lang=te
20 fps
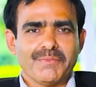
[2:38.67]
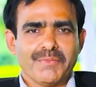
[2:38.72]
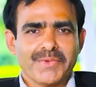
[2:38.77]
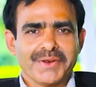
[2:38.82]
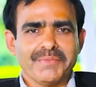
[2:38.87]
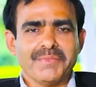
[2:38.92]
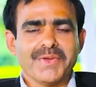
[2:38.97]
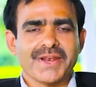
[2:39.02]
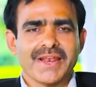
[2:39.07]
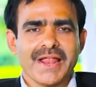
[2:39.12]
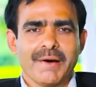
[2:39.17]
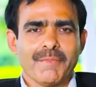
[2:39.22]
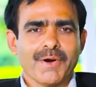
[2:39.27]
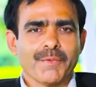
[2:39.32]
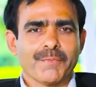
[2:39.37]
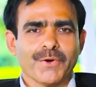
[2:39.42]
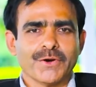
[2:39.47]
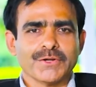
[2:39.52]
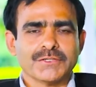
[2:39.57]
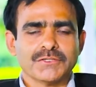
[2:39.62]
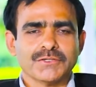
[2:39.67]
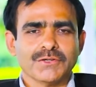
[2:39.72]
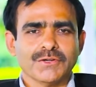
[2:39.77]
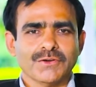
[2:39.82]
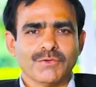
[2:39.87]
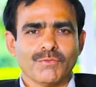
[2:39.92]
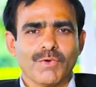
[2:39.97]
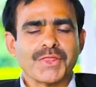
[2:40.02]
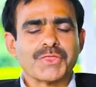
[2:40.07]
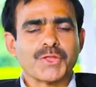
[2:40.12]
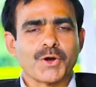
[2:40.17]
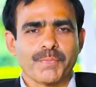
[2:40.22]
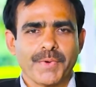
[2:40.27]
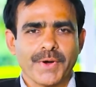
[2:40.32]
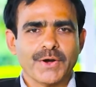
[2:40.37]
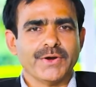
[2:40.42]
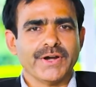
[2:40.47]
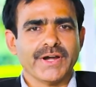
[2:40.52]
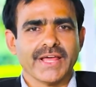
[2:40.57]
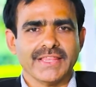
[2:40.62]
మరి మీరు నమ్మకపోవచ్చు వంద
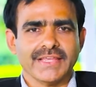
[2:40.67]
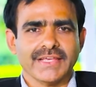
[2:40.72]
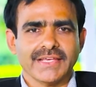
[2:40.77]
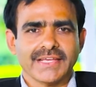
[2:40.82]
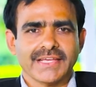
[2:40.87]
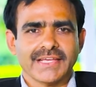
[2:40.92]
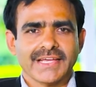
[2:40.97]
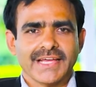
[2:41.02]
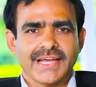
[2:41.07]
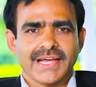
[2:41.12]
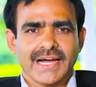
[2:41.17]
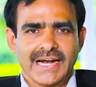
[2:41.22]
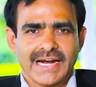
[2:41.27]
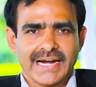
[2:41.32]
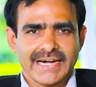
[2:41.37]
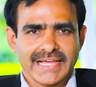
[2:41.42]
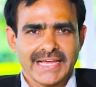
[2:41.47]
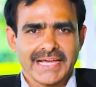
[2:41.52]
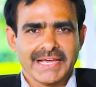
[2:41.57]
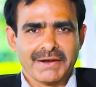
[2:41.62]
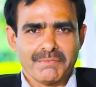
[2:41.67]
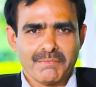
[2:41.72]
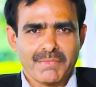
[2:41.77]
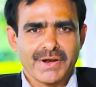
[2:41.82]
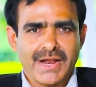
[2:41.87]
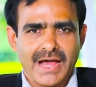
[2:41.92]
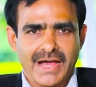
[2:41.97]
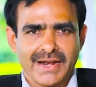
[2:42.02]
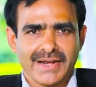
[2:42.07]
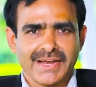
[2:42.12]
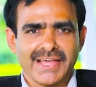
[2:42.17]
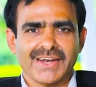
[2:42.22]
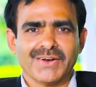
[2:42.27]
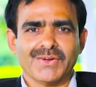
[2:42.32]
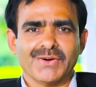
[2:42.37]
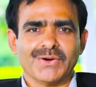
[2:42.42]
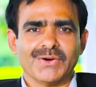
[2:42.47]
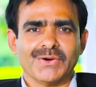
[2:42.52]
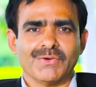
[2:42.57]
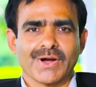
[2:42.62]
రూపాయలు ఉండేది అంటే నా నేను
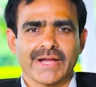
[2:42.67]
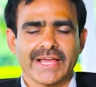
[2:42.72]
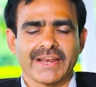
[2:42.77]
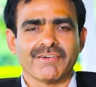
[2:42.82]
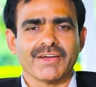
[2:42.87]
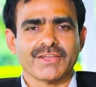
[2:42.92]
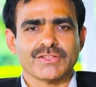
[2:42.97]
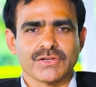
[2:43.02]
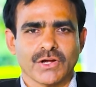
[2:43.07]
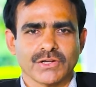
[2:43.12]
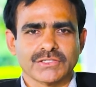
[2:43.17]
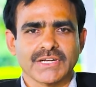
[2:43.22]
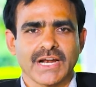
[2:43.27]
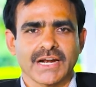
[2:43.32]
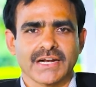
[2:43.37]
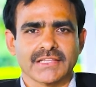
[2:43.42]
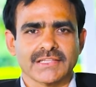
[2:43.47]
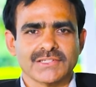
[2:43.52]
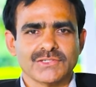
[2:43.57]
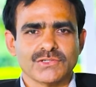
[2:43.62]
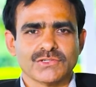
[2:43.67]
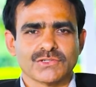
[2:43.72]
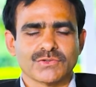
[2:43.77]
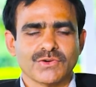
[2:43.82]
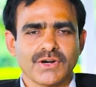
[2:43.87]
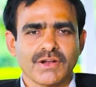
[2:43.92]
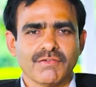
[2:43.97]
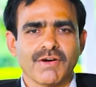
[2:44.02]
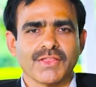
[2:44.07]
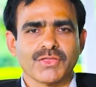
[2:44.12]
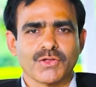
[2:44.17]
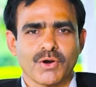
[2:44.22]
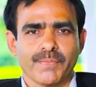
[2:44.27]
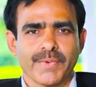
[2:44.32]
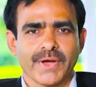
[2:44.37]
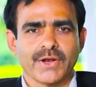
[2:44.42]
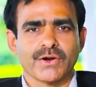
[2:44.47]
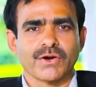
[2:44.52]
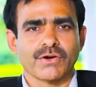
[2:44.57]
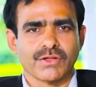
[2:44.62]
ఒక ఇరవై ఐదు సంవత్సరాల క్రితం చూసుకుంటే వంద
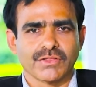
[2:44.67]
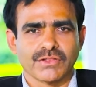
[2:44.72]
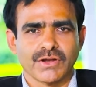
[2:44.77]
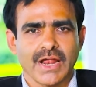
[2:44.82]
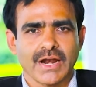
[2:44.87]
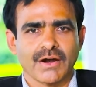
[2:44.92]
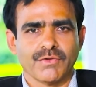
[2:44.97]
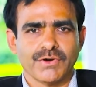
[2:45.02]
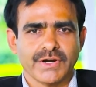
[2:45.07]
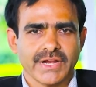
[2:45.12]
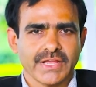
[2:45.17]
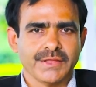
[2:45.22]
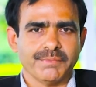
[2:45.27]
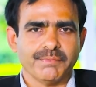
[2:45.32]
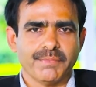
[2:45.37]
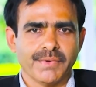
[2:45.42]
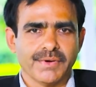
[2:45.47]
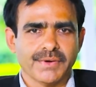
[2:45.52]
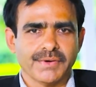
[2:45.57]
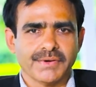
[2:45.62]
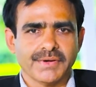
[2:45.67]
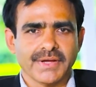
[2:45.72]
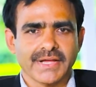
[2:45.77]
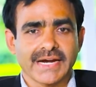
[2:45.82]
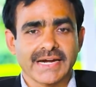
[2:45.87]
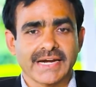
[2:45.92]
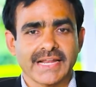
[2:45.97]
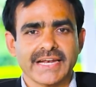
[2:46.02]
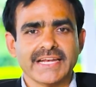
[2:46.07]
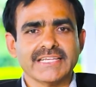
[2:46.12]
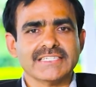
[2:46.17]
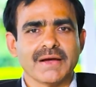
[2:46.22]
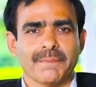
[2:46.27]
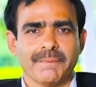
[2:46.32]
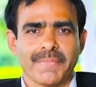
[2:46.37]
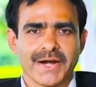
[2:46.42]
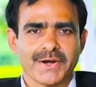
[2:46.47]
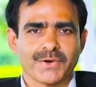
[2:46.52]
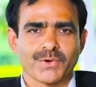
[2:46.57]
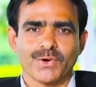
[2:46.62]
రూపాయలు రెండు వందలు అలా ఉండేది ఎక్కడ
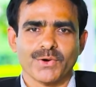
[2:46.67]
నిజాంపేట